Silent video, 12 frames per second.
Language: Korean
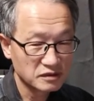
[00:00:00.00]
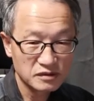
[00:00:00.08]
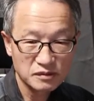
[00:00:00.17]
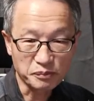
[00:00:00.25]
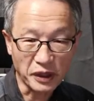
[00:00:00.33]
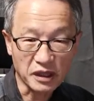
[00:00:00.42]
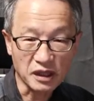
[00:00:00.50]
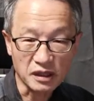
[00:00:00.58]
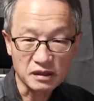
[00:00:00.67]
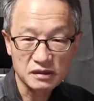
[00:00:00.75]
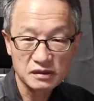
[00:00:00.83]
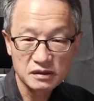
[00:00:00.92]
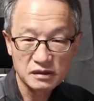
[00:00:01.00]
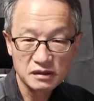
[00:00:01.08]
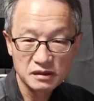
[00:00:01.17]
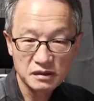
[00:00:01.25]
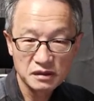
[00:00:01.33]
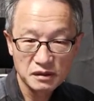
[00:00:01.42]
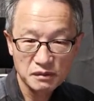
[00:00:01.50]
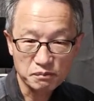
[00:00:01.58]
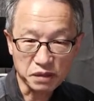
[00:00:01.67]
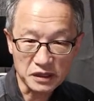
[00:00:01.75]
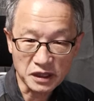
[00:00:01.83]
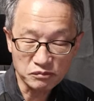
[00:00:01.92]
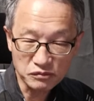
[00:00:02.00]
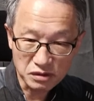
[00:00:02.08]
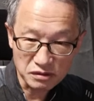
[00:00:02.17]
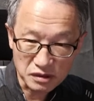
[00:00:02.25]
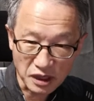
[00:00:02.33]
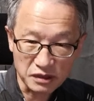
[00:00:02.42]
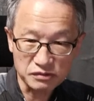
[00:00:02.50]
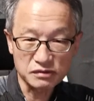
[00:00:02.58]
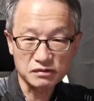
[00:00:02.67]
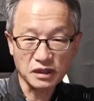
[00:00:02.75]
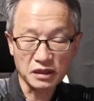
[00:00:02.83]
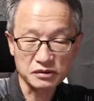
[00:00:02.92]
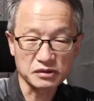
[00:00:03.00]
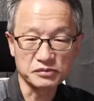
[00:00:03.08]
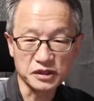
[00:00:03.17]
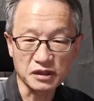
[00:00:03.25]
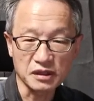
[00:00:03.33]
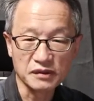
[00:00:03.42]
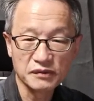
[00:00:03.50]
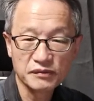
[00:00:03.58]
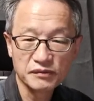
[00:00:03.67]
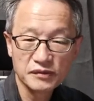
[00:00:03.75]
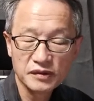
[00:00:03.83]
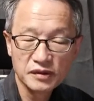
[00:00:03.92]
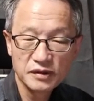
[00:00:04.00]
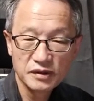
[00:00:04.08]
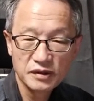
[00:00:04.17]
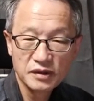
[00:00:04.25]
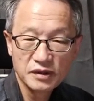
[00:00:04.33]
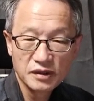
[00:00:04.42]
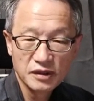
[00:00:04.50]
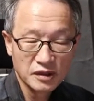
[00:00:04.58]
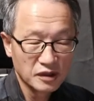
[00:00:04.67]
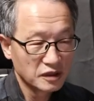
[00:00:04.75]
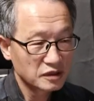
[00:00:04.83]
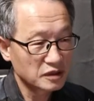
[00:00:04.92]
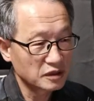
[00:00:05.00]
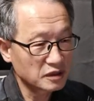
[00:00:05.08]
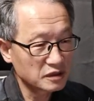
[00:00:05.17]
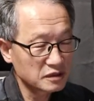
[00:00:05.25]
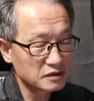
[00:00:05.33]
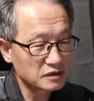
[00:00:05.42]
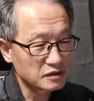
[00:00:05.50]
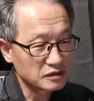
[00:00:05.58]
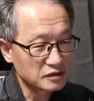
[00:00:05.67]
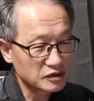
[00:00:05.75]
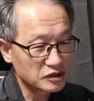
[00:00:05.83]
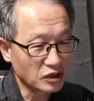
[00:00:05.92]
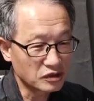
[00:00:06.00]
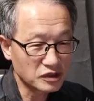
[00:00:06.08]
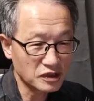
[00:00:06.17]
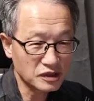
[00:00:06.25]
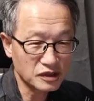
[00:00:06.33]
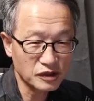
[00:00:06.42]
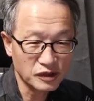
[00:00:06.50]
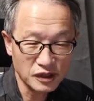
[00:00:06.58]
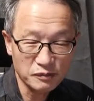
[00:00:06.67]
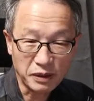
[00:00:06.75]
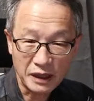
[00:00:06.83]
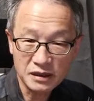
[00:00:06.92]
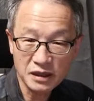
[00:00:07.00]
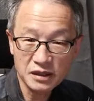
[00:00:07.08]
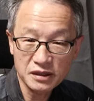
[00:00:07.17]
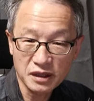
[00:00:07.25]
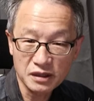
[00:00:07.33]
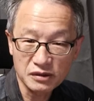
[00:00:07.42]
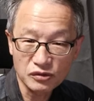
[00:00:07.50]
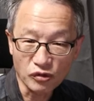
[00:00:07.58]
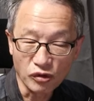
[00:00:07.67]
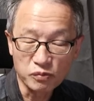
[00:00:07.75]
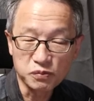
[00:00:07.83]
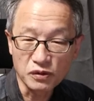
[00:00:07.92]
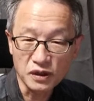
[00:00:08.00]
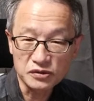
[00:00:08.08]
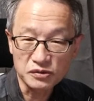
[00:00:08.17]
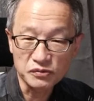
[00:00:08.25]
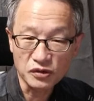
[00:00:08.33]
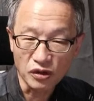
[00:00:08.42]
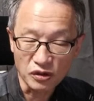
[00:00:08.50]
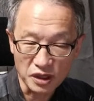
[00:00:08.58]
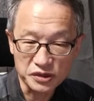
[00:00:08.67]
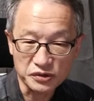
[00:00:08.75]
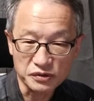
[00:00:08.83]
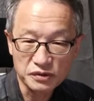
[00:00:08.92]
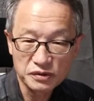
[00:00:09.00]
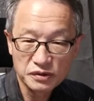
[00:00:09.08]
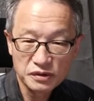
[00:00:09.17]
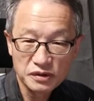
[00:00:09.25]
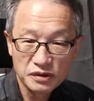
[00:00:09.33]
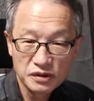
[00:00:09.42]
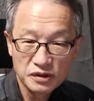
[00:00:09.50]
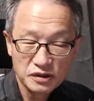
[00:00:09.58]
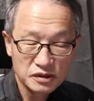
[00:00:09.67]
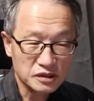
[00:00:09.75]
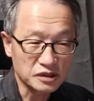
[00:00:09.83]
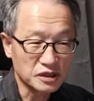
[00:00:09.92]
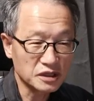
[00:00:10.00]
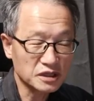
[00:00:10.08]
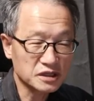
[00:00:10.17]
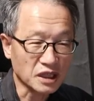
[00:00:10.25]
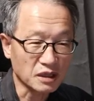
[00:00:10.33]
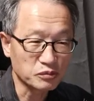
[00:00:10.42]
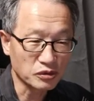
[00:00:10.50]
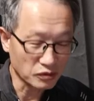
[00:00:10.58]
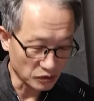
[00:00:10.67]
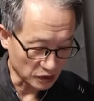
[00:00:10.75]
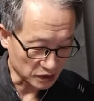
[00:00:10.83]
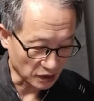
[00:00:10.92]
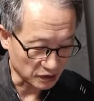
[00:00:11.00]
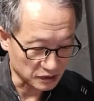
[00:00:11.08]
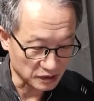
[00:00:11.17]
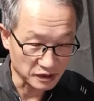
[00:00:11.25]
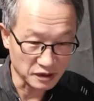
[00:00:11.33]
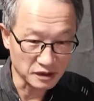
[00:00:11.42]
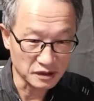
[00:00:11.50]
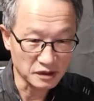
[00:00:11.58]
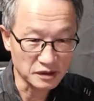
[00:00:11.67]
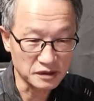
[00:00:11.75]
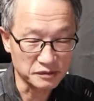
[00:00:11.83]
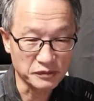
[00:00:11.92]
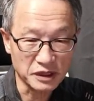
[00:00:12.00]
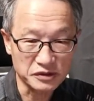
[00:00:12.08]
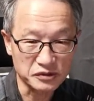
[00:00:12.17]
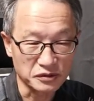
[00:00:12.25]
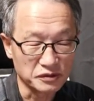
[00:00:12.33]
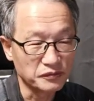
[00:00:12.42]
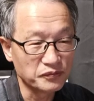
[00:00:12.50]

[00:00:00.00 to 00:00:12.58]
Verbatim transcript: 배가 바닷물을 가르고 가는 겁니다. 그러니까 현대인은 이 바다에 대한 공포가 좀 덜하죠. 근데 이 장보고가 살았을 때는 말이죠.